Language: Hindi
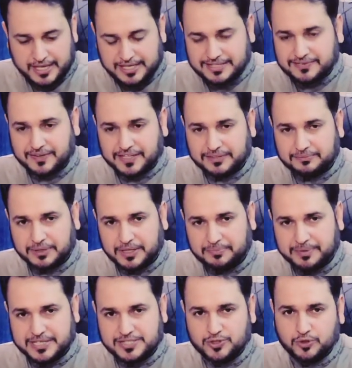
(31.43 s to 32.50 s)
इस वक्त मेरे
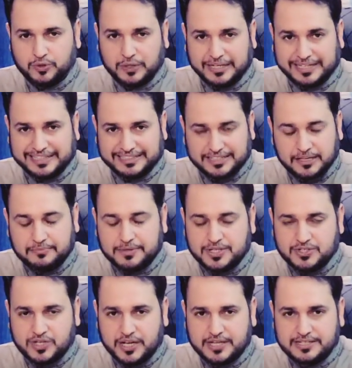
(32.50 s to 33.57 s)
पास जो लिथियम के
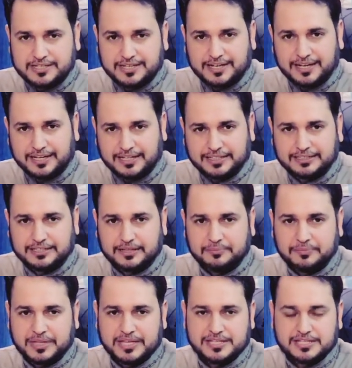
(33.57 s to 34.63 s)
चार्जर हैं लिथियम
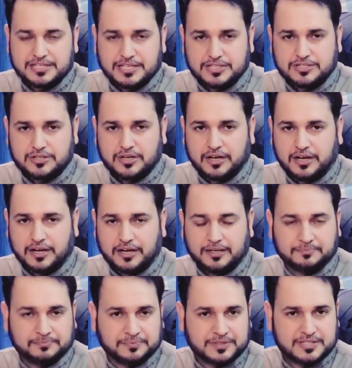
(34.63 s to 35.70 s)
के सिक्स
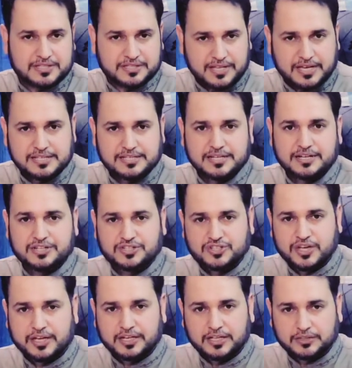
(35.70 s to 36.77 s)
सतासठ
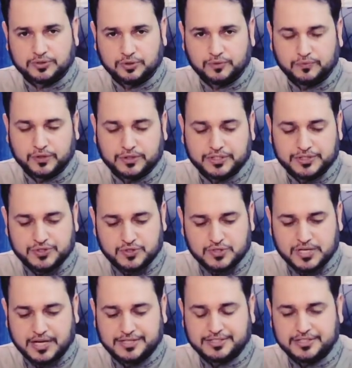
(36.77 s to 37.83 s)
अशारिया दो वोल्ट के जो
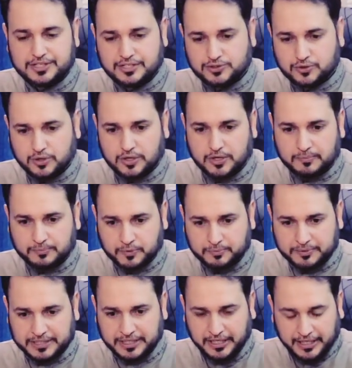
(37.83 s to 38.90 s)
चार्जर हैं जो
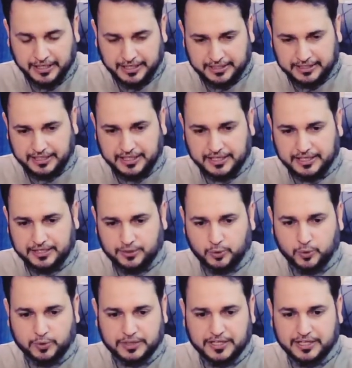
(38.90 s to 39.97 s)
अमूमन ये
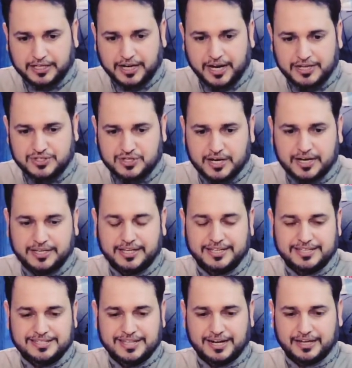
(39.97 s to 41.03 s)
रोड किंग राय स्टार या
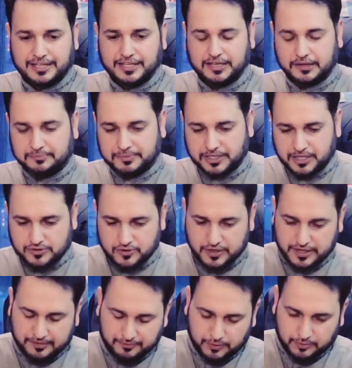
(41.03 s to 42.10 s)
इस तरह की कंपनियाँ जो
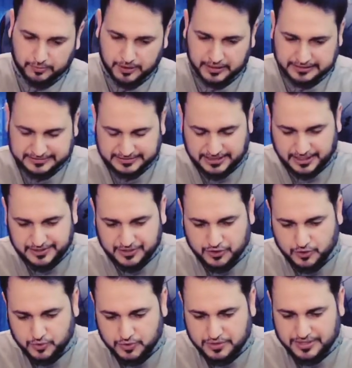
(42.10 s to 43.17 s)
है वो चार्जर
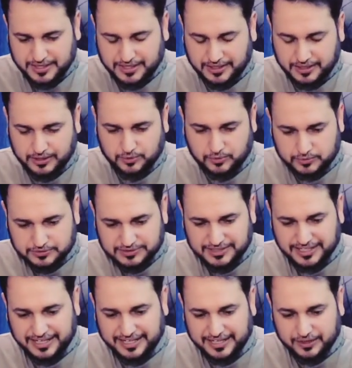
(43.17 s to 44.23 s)
यूज़ कर रही हैं
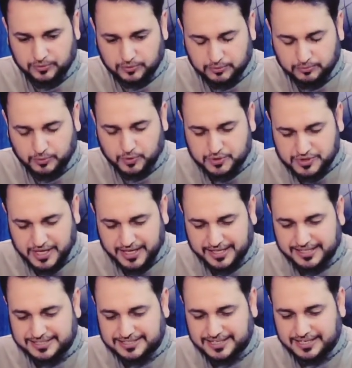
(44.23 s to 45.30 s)
उनके लिए उन
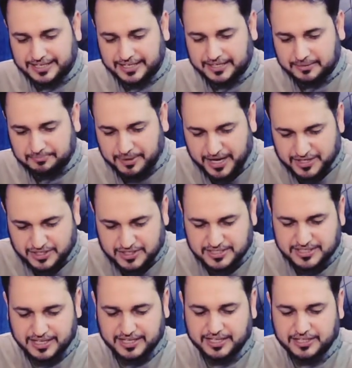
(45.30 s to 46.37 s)
मोटरसाइकिल्स के लिए ये
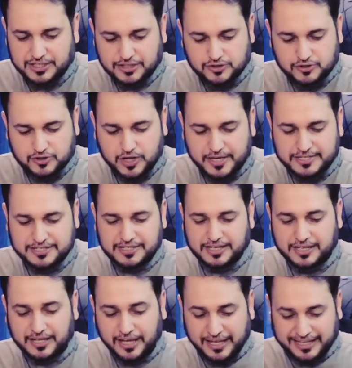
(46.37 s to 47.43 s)
बैटरीज के लिए ये जो चार्जर
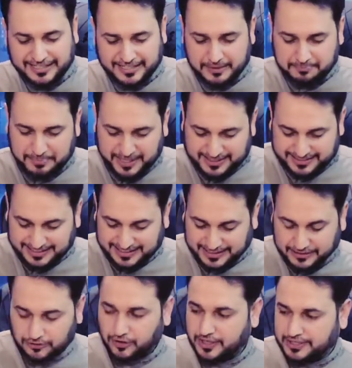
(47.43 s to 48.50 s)
हैं ये
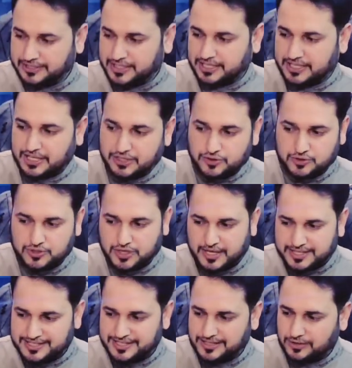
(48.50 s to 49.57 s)
बेहतरीन क्वालिटी के जो
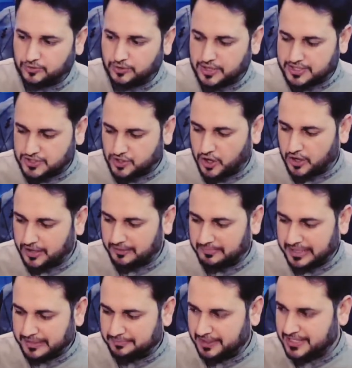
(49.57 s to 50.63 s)
चार्जर हैं उनका स्टॉक
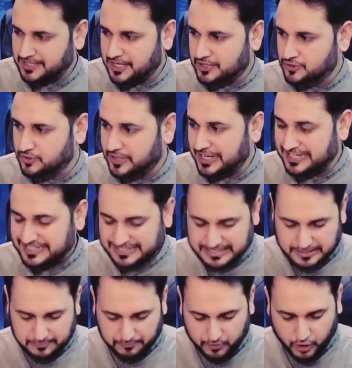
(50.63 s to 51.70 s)
हमारे पास आ चुका है
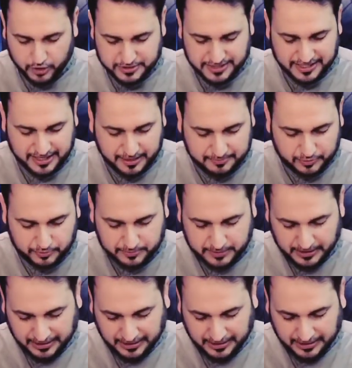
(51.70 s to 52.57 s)
इससे बॉक्स से ही आपको